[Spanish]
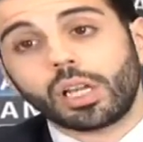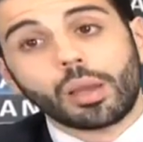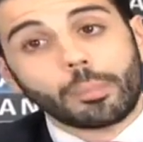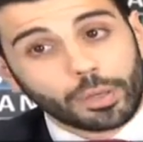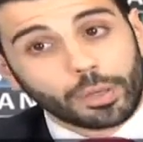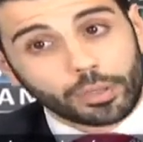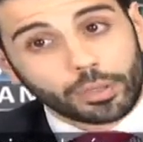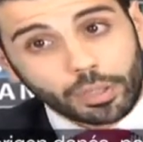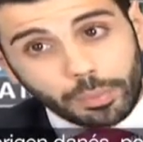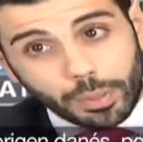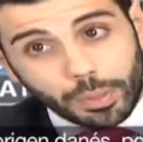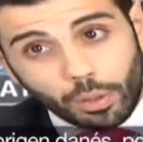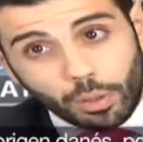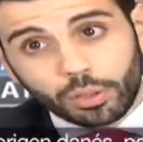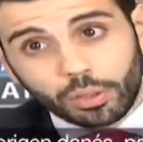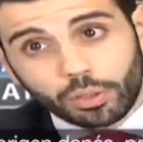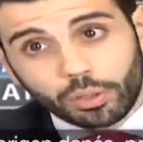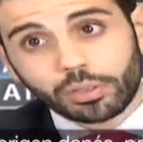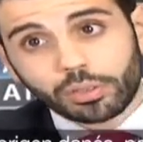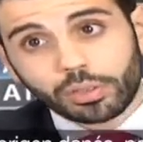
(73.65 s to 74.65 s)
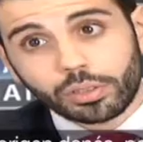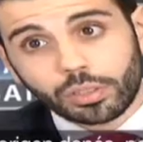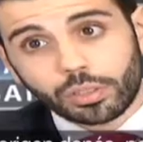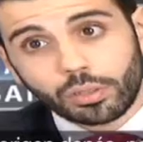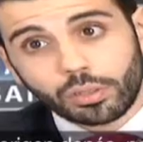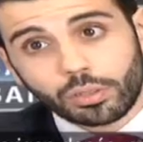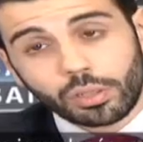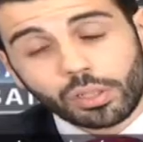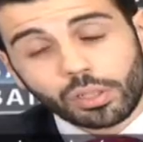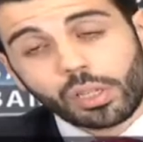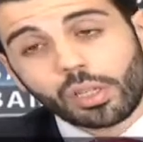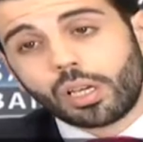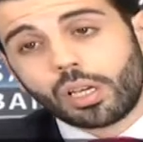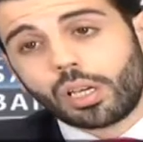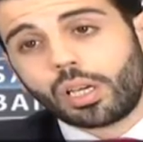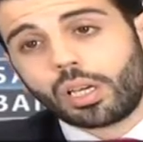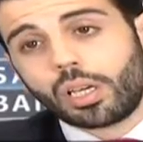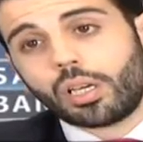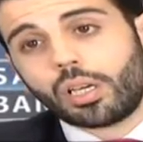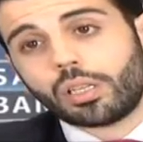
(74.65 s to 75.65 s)
Pero siempre y cuando, insisto,
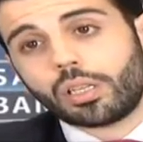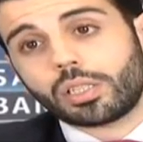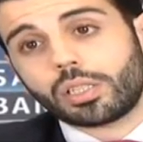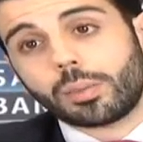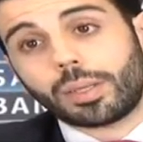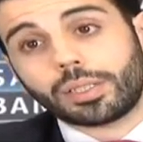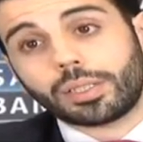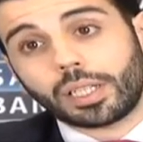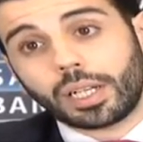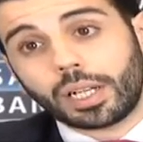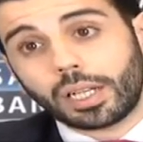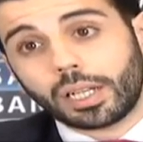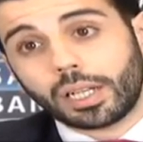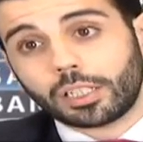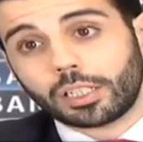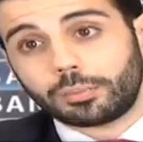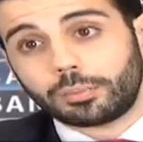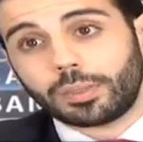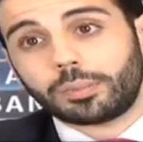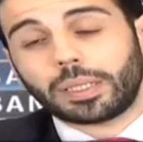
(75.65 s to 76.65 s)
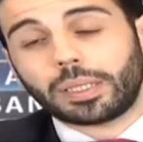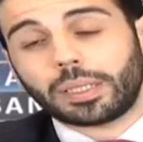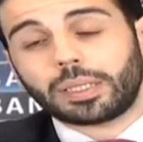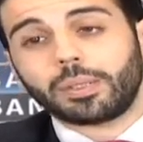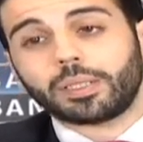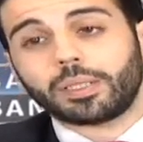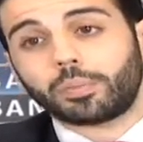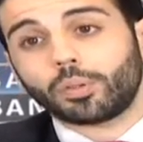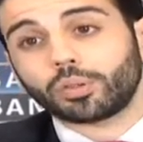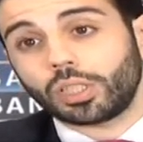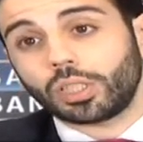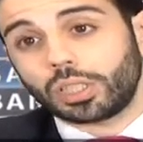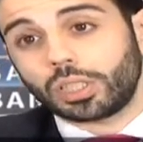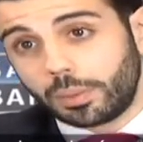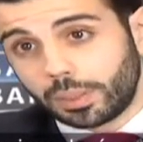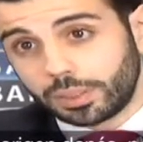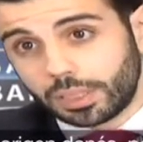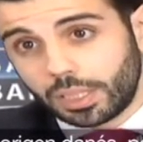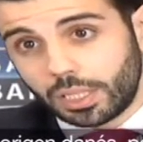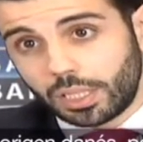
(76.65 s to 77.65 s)
eh, se mantengan las perspectivas
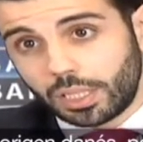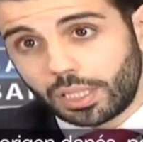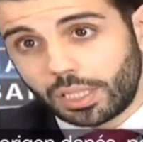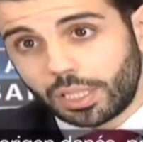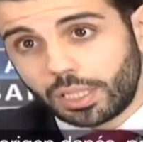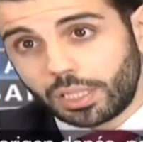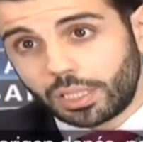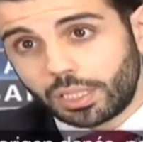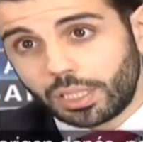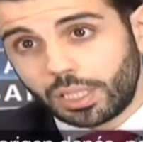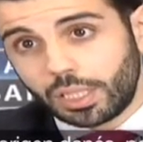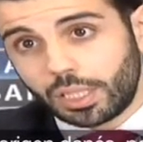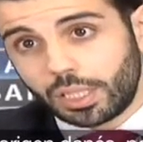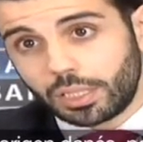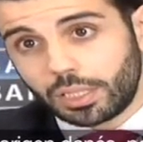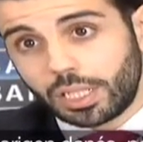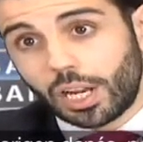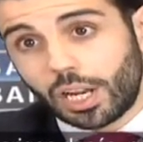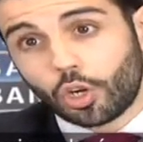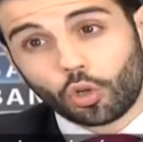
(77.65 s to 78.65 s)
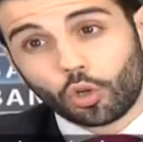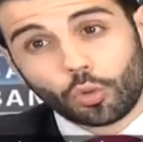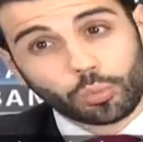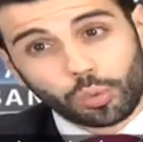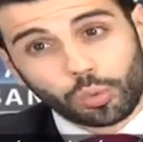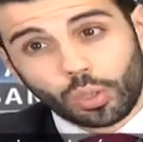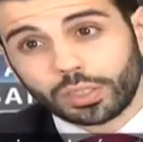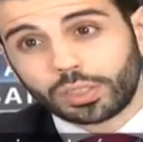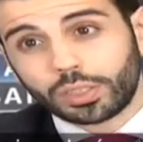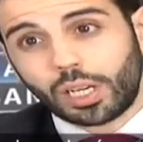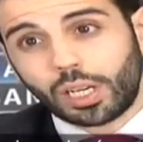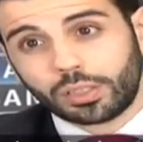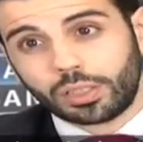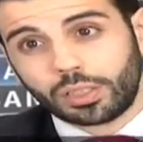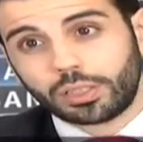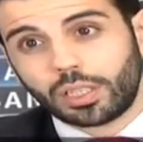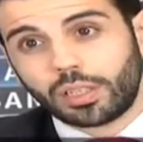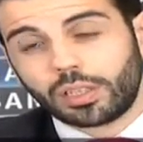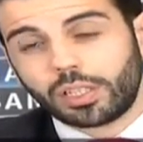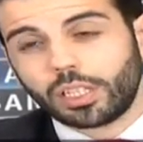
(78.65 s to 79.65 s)
positivas de las rupturas de
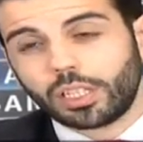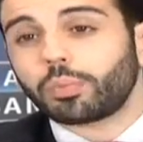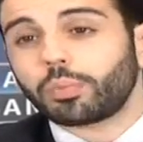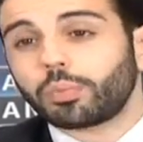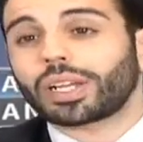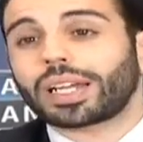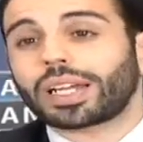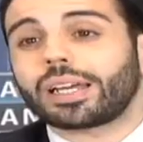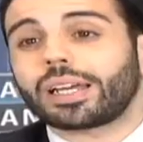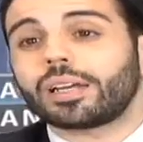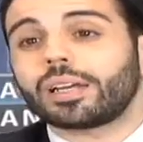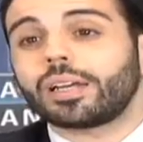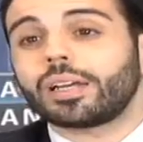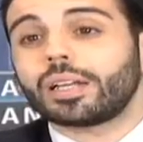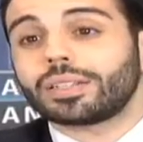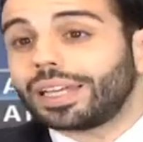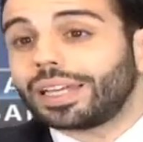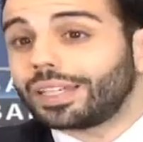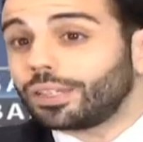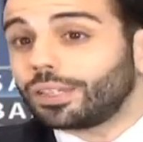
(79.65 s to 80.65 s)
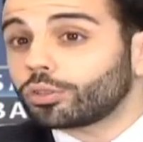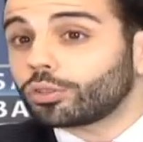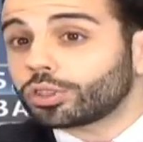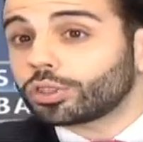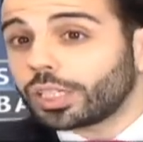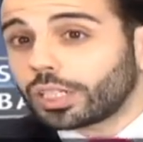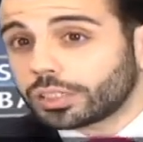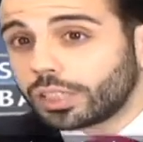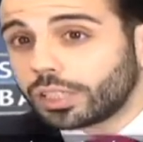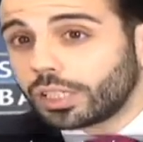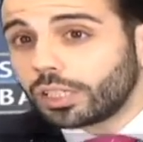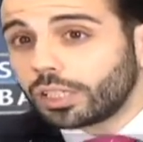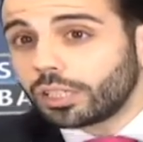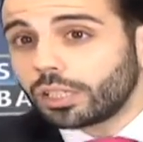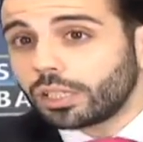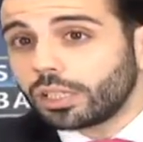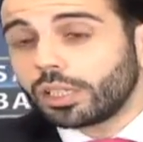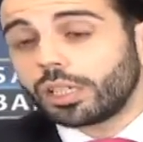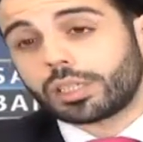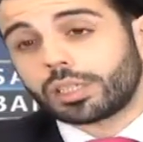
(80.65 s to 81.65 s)
resistencias, porque de no ser así,
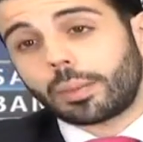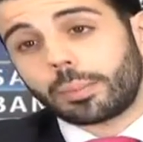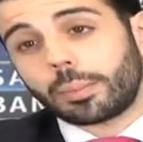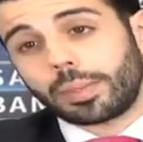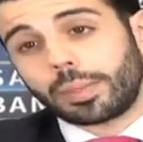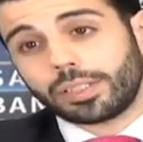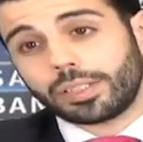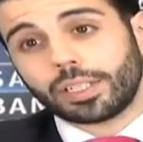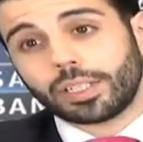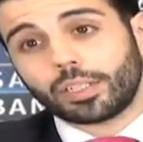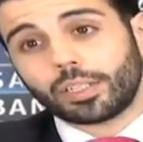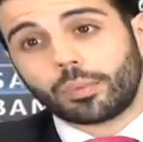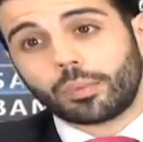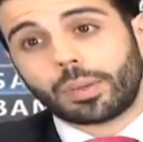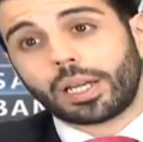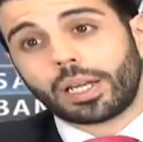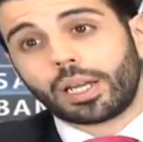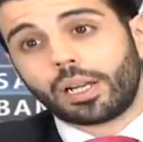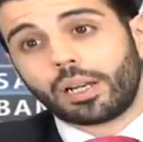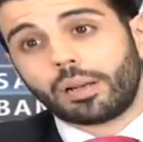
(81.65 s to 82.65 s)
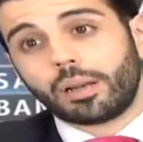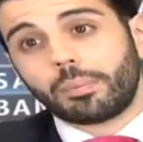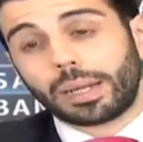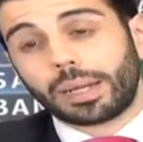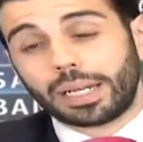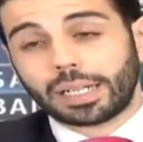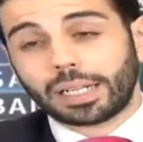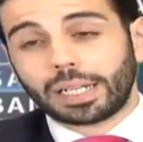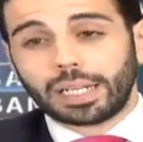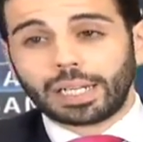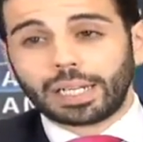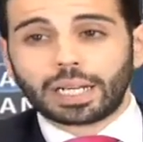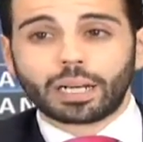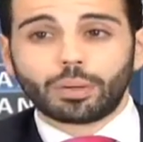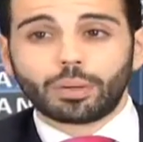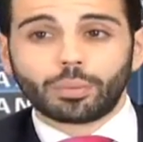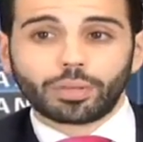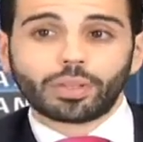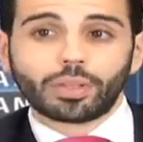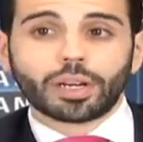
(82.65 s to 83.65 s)
también es cierto para el, que elija la
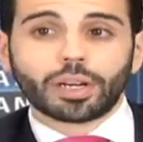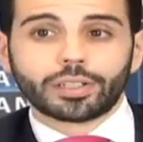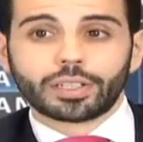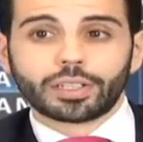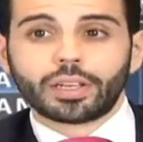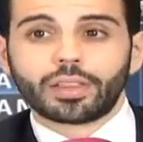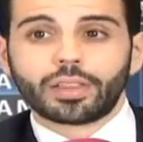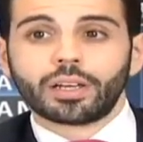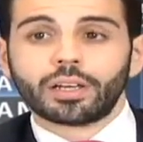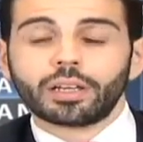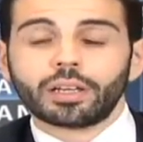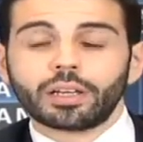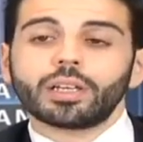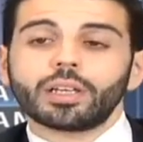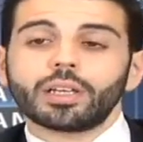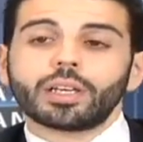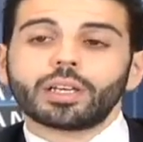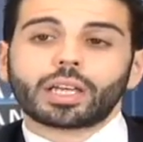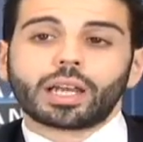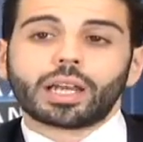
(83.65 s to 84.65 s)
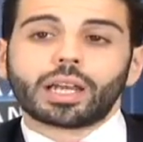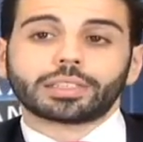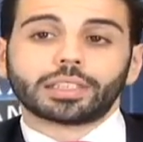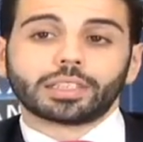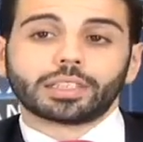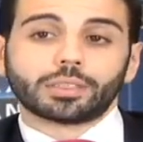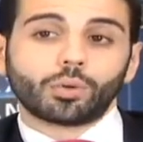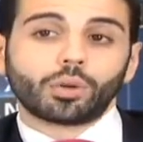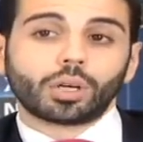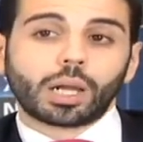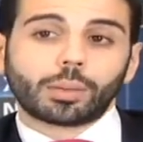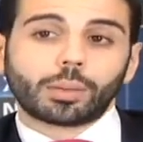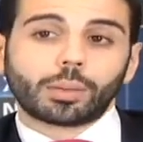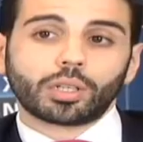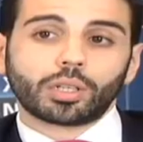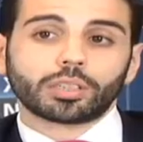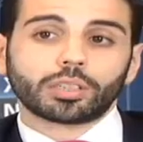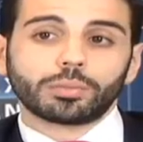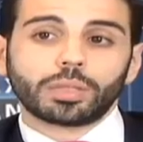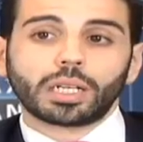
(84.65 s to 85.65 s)
opción arriesgada que las small caps o
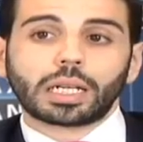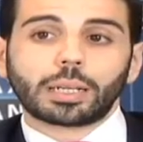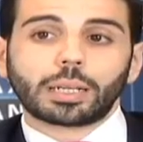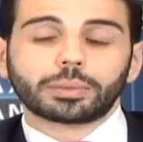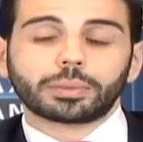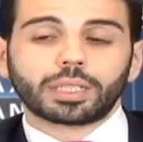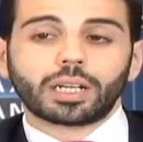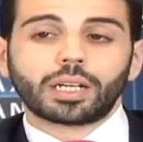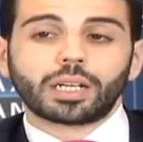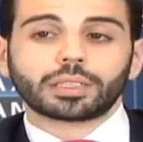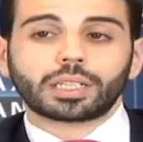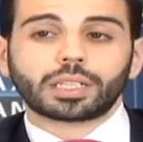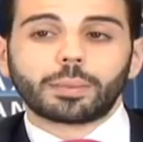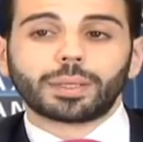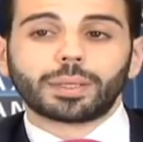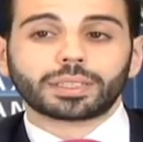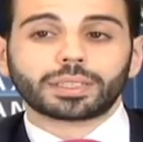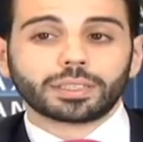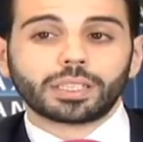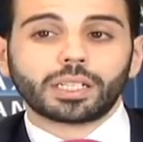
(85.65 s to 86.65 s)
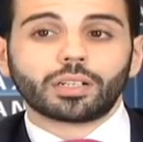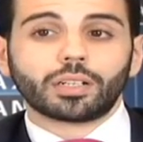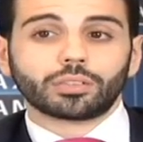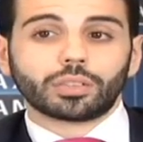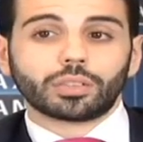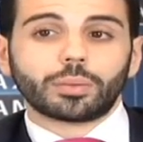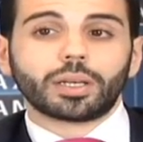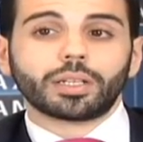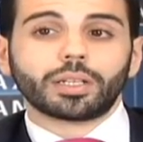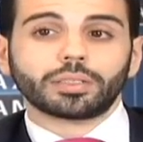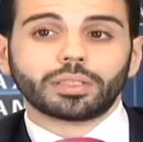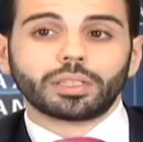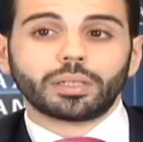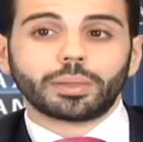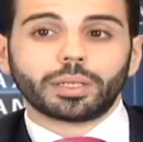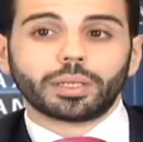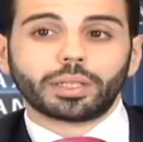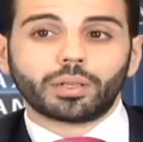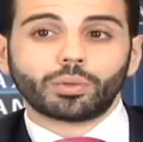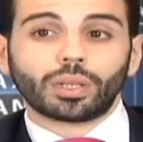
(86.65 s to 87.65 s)
las middle caps serán las que más castigados se vean si
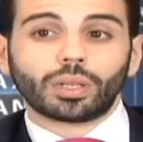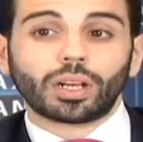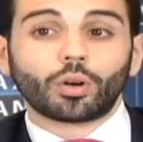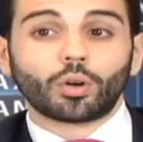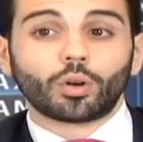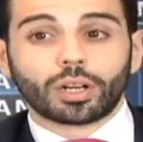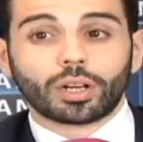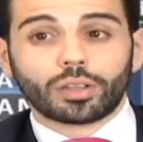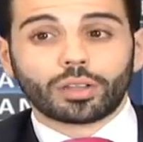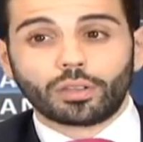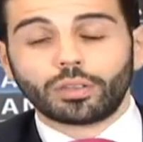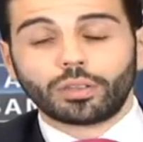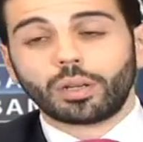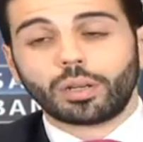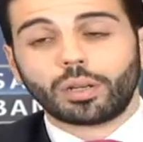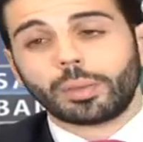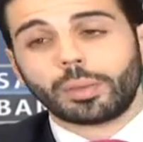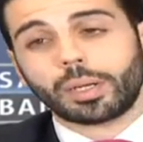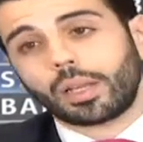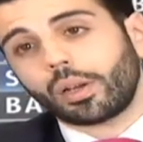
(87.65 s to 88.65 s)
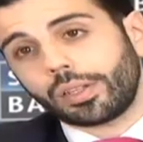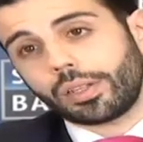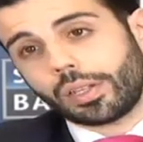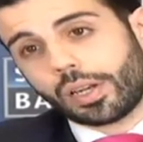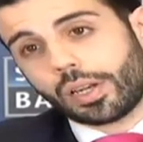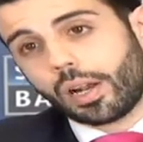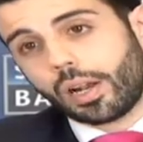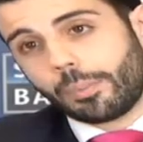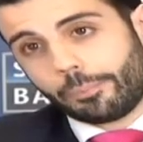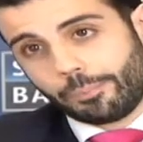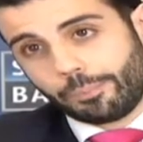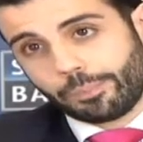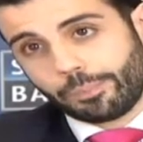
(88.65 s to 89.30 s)
viene una corrección del mercado en general.